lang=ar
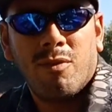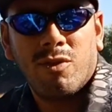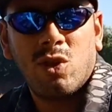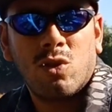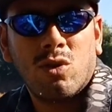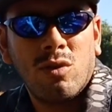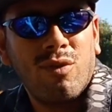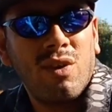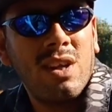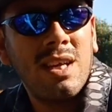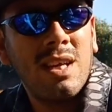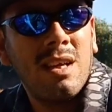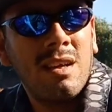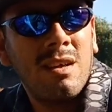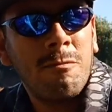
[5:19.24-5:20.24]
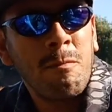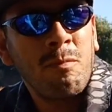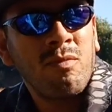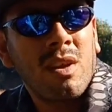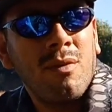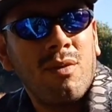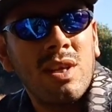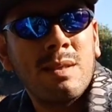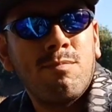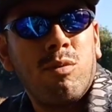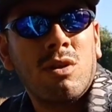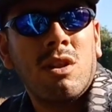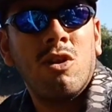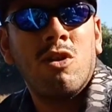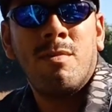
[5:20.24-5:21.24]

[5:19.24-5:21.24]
سيرتو في في لي سبوت اللي